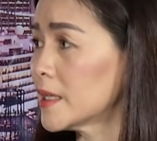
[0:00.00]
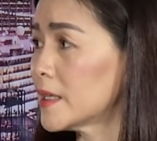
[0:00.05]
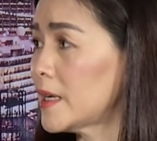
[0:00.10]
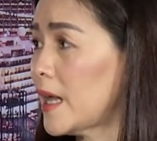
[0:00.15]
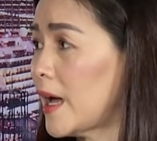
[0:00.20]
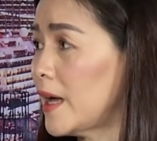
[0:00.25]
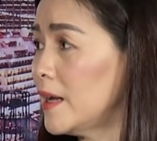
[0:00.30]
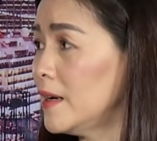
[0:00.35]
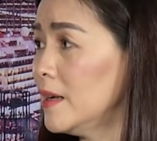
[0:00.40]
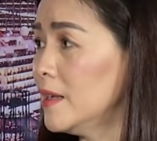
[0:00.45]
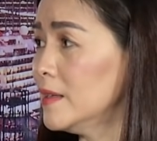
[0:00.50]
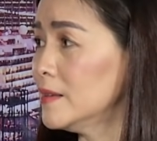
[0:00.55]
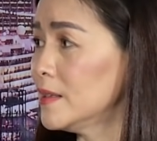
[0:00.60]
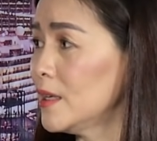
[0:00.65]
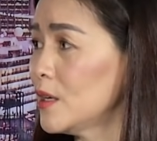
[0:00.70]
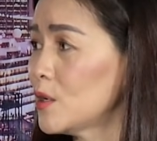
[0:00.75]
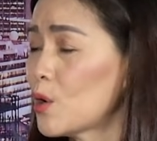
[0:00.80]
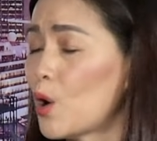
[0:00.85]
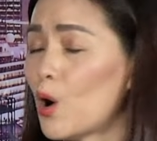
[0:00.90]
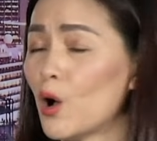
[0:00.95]
đã lên
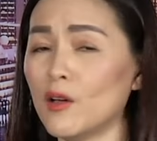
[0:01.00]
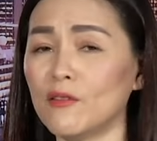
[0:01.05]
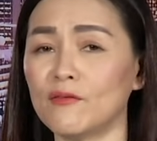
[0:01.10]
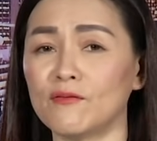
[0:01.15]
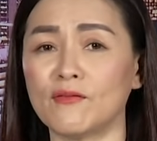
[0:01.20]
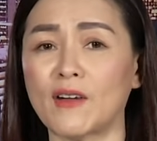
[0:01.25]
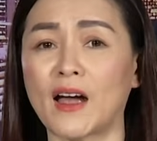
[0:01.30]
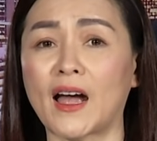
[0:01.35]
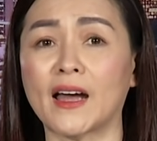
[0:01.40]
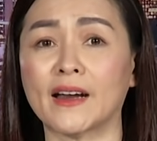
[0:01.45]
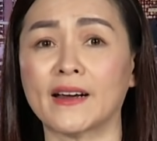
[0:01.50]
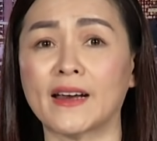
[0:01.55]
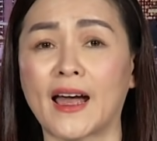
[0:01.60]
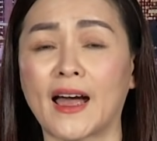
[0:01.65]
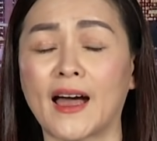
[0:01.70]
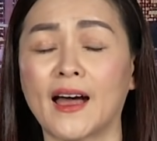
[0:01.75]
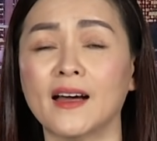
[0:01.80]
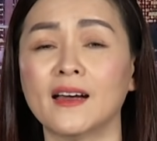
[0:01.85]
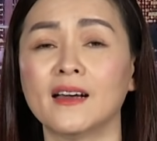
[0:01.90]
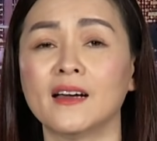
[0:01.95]
tiếng nói và
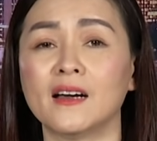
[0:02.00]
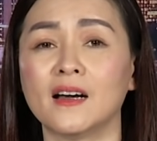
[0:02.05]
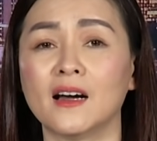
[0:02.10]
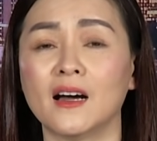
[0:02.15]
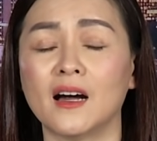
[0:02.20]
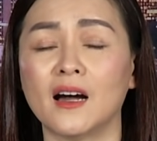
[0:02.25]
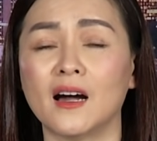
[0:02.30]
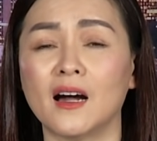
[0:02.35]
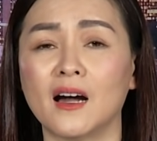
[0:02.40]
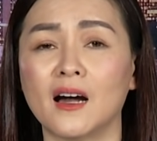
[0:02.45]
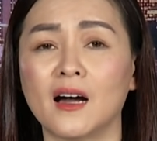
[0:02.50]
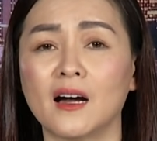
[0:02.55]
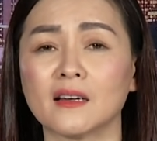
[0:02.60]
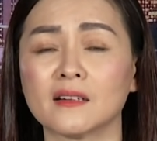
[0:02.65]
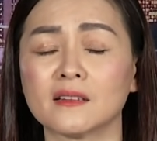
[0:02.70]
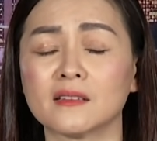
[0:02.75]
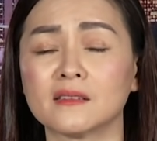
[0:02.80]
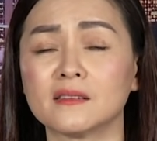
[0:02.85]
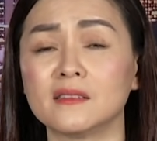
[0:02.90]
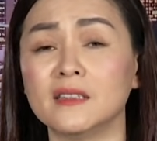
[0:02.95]
đã à,
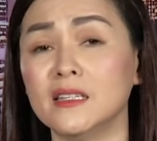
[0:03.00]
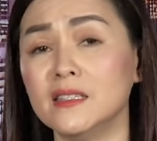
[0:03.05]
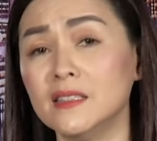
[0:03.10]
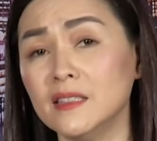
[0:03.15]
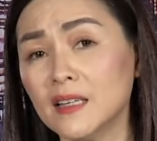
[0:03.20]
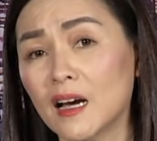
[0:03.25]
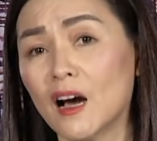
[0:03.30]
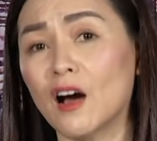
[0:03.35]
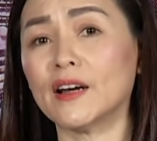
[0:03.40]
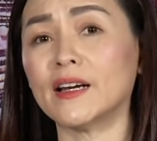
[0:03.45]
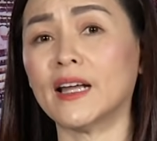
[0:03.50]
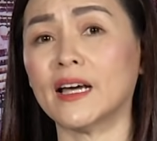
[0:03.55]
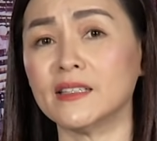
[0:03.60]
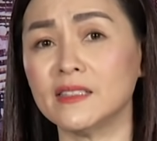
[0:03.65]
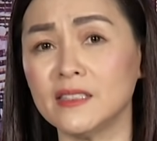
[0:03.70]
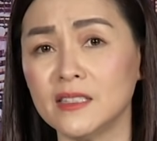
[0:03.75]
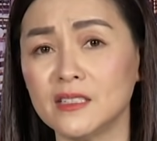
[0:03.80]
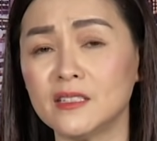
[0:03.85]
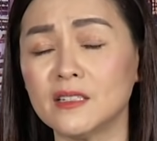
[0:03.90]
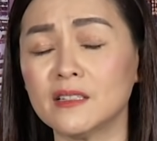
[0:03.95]
dĩ nhiên họ đã
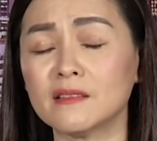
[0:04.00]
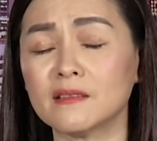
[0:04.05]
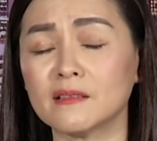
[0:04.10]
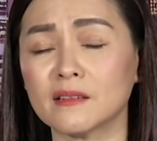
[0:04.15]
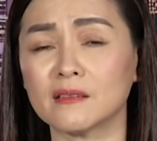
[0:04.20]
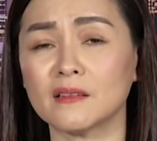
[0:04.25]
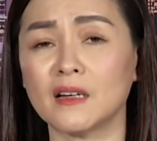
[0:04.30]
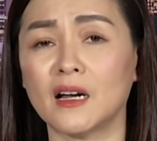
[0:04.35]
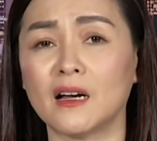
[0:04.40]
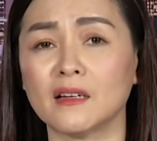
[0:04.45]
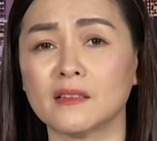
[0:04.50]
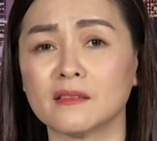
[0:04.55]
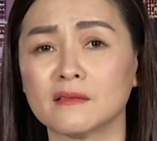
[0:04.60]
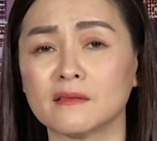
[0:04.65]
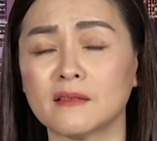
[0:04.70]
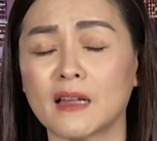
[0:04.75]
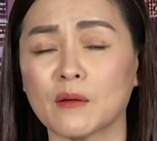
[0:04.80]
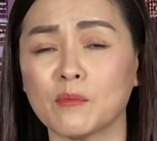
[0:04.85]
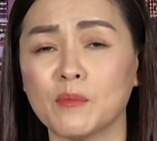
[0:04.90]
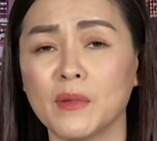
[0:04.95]
chỉ trích ờ,
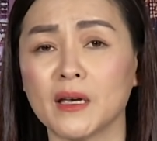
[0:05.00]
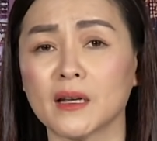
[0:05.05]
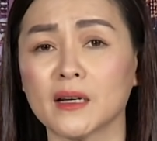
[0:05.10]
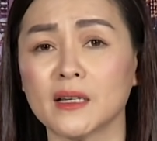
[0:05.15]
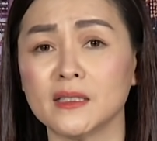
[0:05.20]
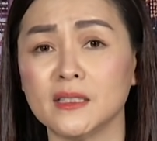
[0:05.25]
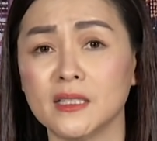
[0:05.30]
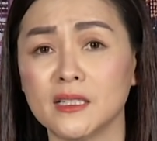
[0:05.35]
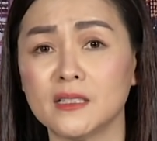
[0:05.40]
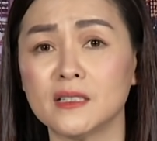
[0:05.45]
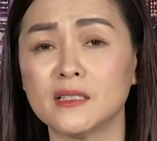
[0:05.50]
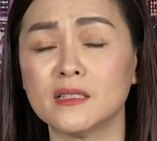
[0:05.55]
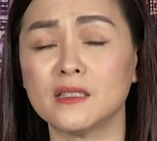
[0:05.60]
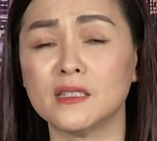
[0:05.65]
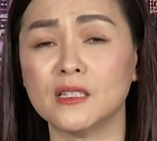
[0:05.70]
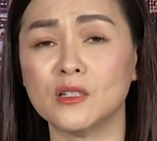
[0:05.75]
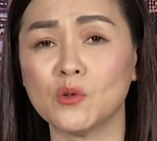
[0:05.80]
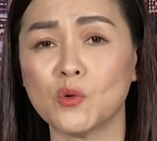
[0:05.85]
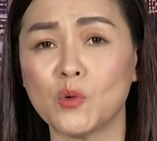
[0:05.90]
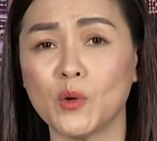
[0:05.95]
đặc biệt là chỉ trích
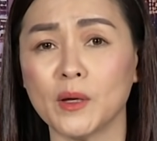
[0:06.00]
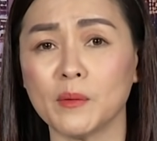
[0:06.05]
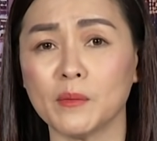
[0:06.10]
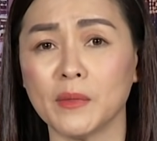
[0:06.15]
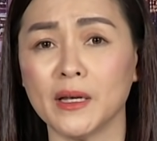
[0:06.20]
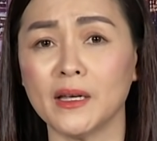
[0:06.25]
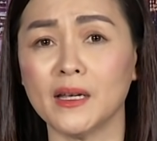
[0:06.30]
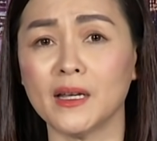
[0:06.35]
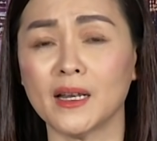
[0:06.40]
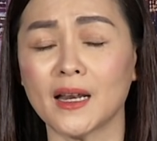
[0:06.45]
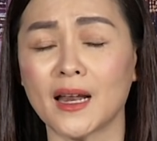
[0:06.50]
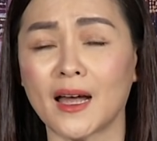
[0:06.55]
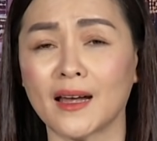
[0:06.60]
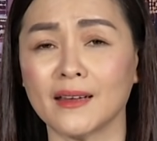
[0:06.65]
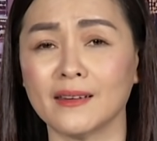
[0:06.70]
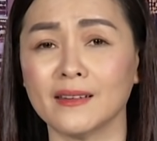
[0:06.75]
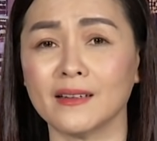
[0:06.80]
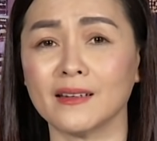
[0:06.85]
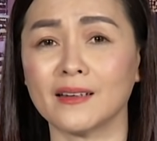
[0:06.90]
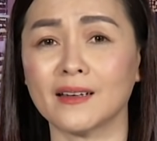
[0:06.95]
chính quyền Mỹ là
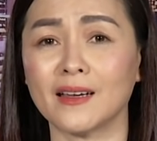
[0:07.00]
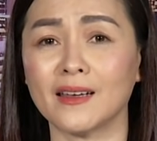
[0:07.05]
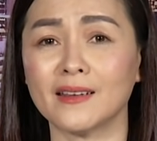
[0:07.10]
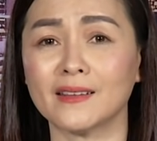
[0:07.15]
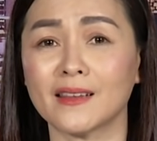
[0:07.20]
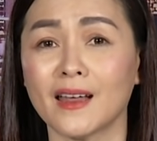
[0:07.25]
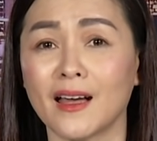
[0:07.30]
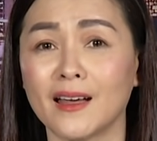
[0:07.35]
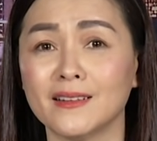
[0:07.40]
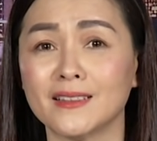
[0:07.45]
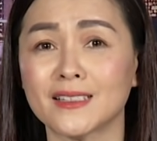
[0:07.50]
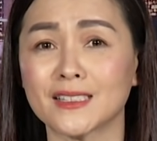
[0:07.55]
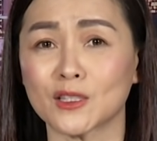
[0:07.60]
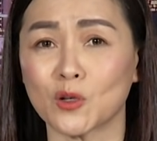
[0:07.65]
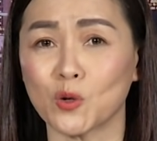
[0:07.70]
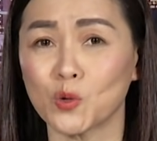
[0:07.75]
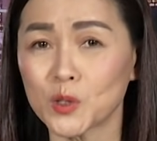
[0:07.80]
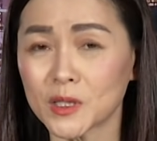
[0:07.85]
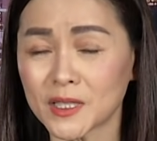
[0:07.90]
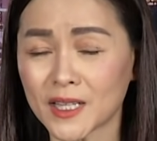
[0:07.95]
những cái tên
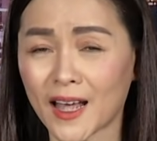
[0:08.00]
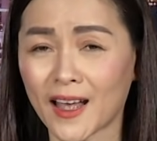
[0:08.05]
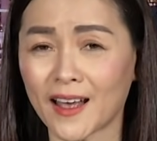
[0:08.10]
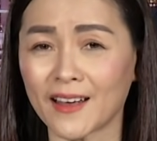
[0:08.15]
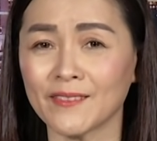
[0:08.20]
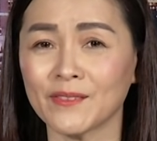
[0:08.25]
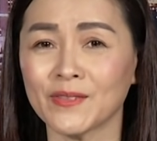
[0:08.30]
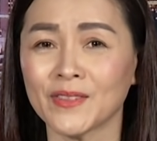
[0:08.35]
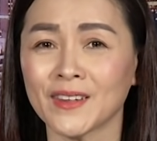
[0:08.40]
xấu xa